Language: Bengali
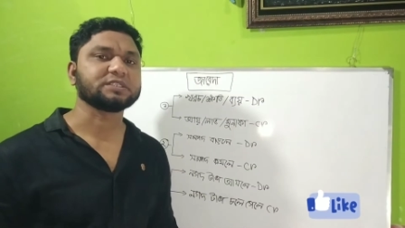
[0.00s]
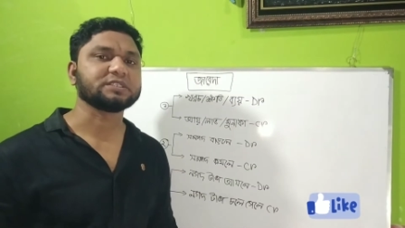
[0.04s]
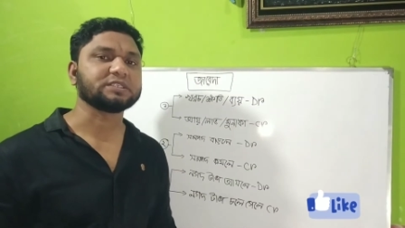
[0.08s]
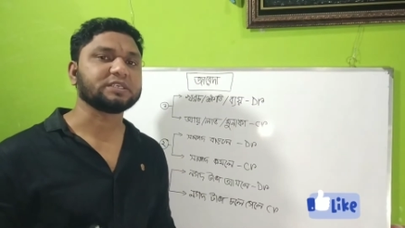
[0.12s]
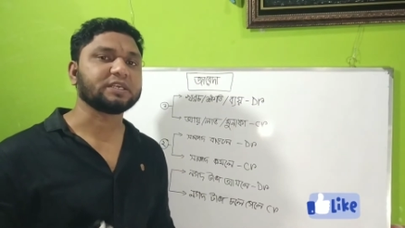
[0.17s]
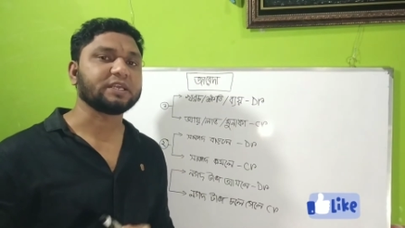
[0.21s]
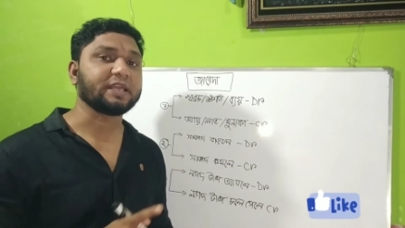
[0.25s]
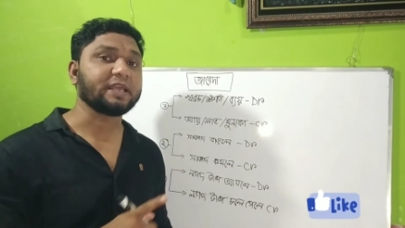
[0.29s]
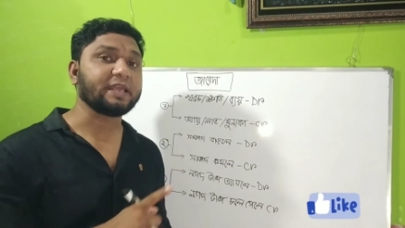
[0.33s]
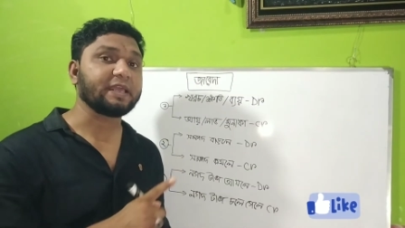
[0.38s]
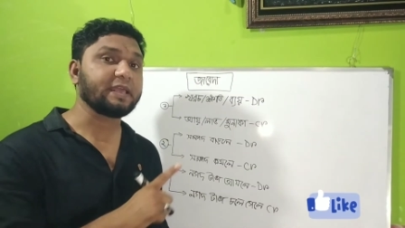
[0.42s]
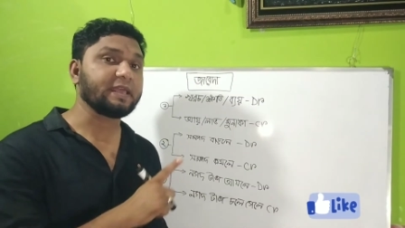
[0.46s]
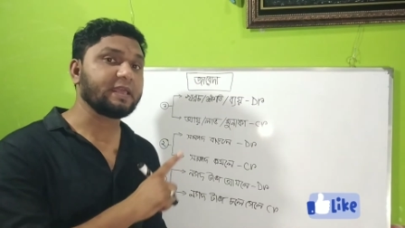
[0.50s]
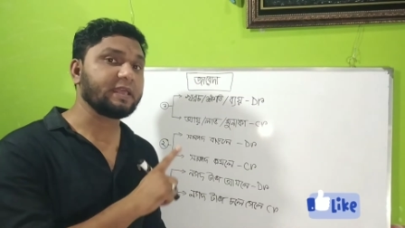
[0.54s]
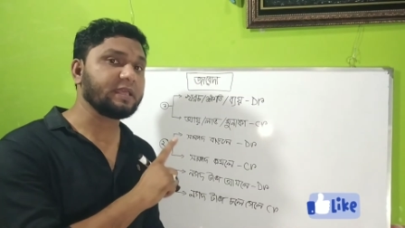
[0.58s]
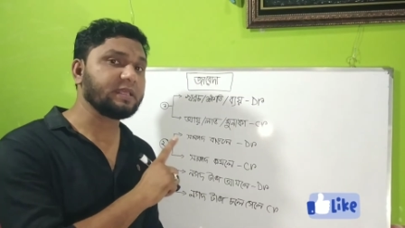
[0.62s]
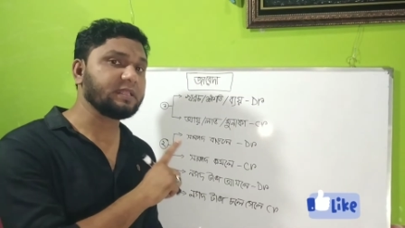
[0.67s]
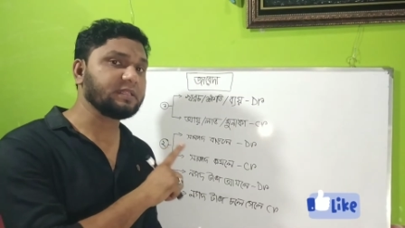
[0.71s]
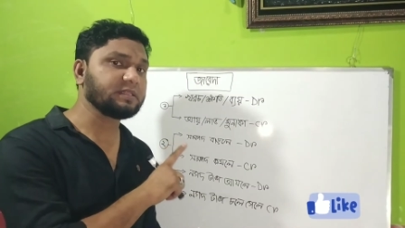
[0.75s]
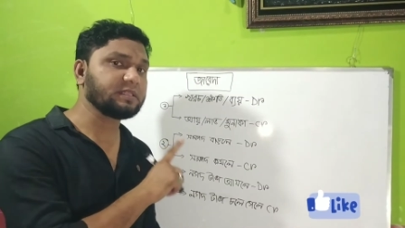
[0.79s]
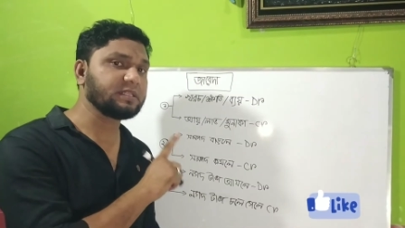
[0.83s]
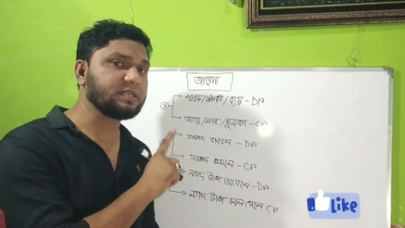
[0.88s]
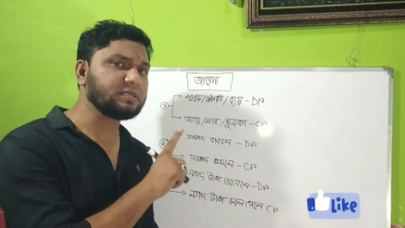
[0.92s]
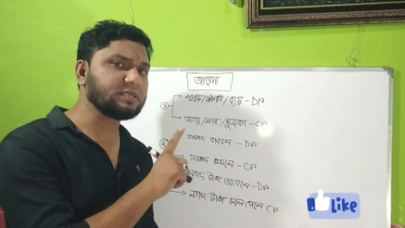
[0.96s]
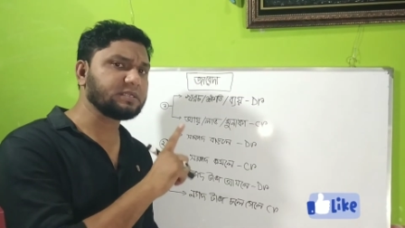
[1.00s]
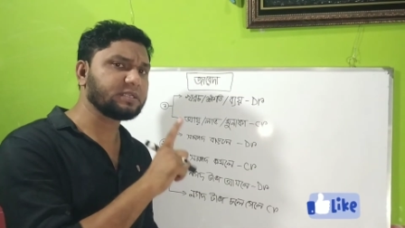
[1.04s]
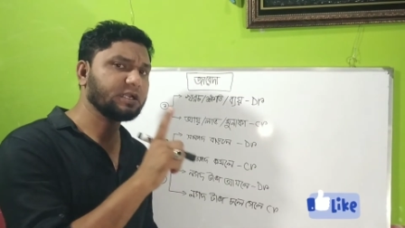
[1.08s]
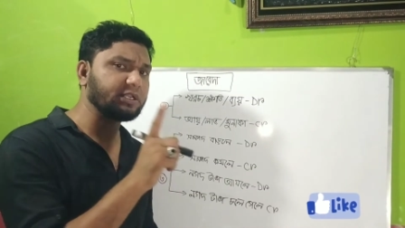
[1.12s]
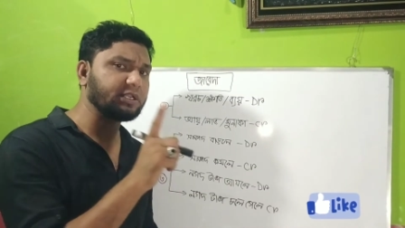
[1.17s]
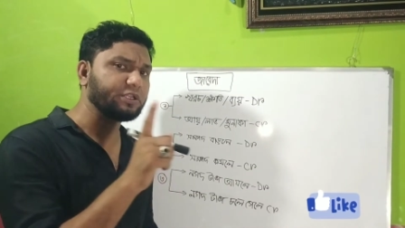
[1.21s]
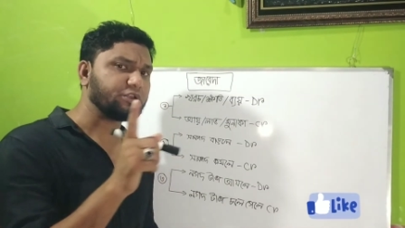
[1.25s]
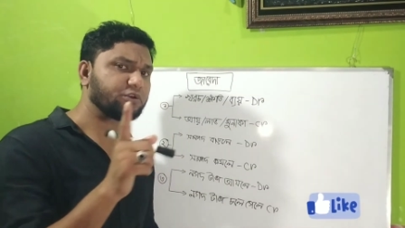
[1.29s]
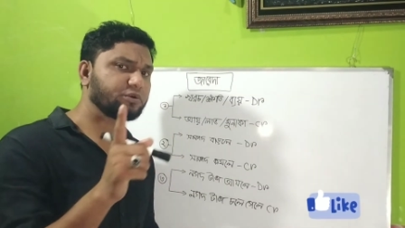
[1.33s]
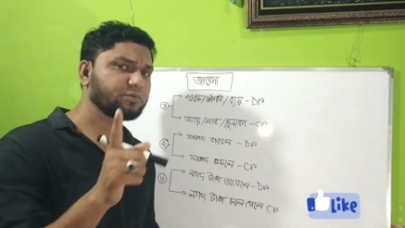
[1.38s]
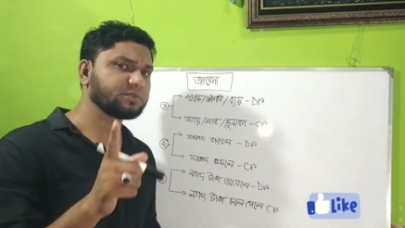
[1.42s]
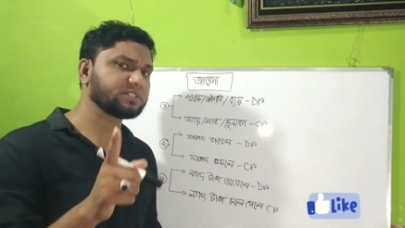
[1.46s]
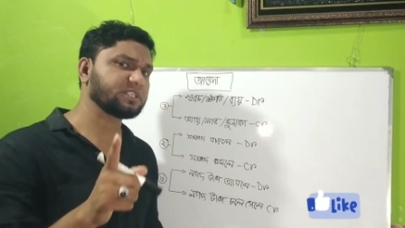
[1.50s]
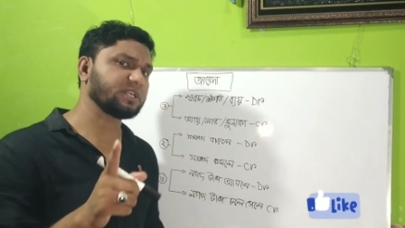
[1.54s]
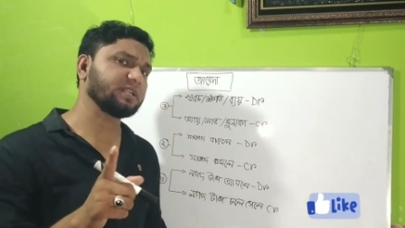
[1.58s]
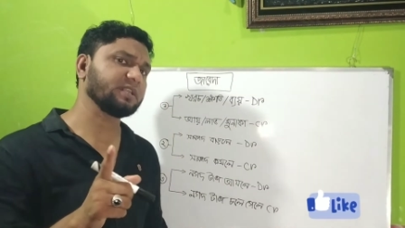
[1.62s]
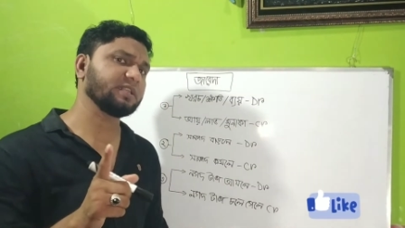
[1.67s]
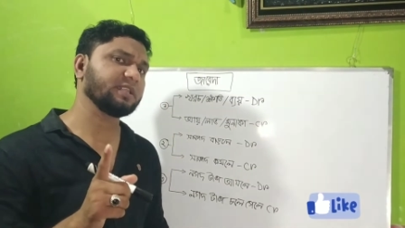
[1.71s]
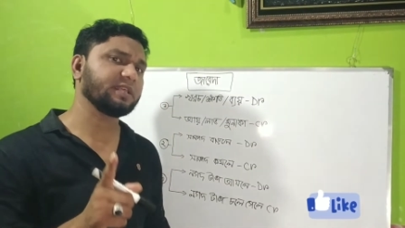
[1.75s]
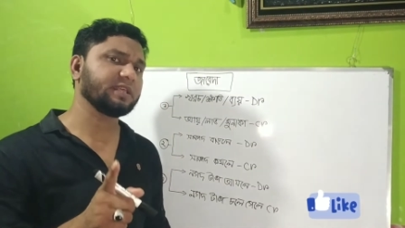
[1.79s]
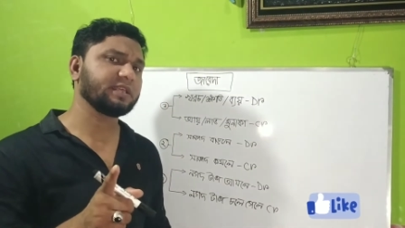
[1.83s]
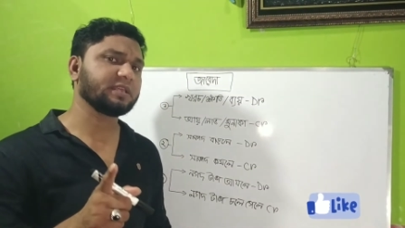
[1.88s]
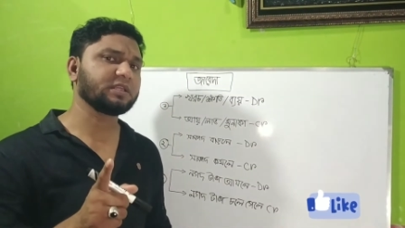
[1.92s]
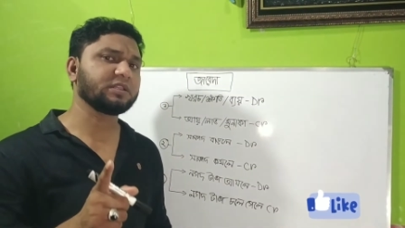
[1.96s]
যে এই তিনটা নিয়ম
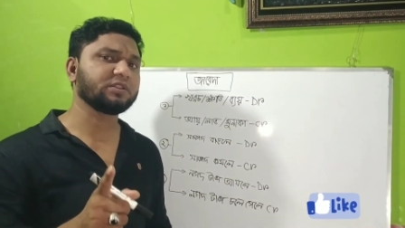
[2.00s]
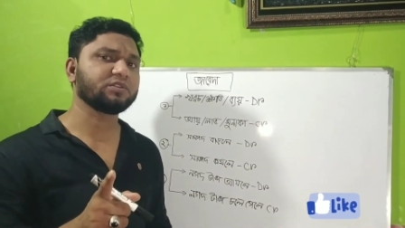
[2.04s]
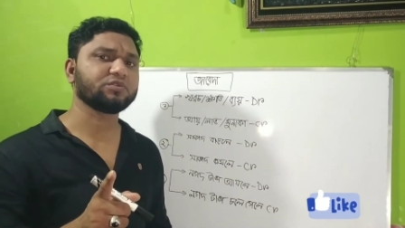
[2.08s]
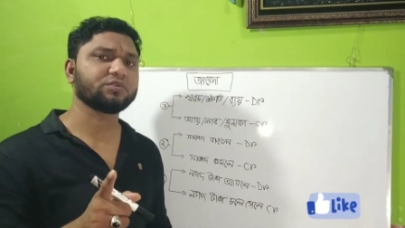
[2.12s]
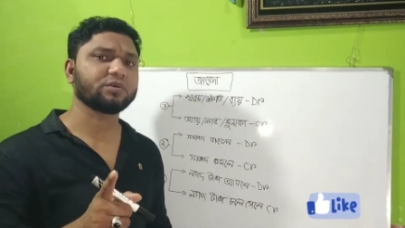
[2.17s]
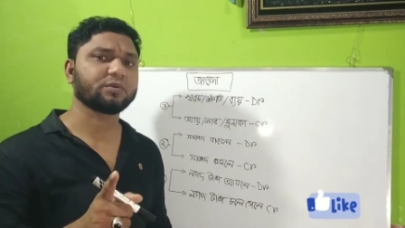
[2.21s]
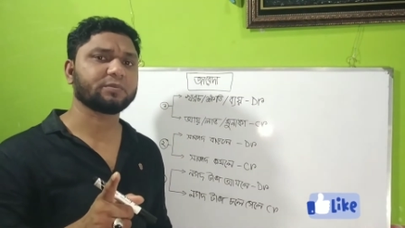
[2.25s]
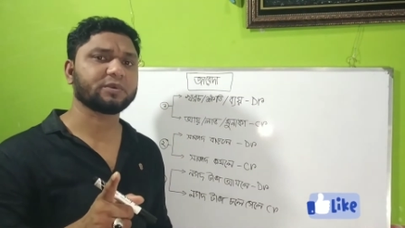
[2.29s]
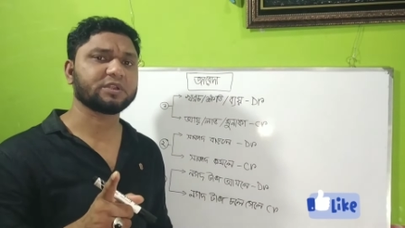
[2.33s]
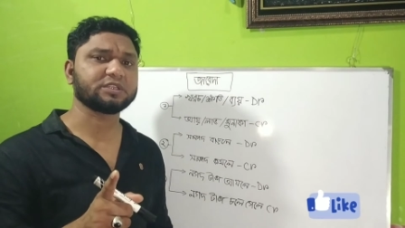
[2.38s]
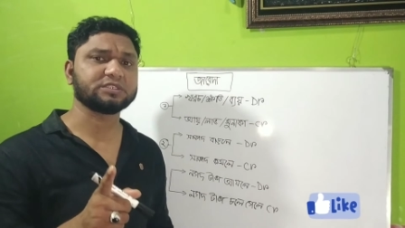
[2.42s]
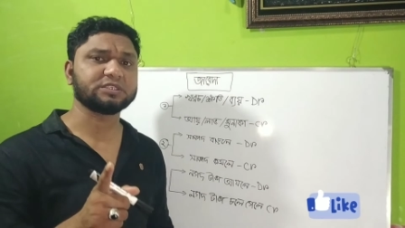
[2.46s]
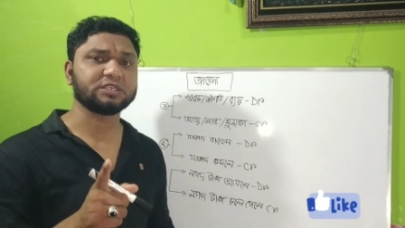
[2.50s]
জানলেই কিন্তু আমরা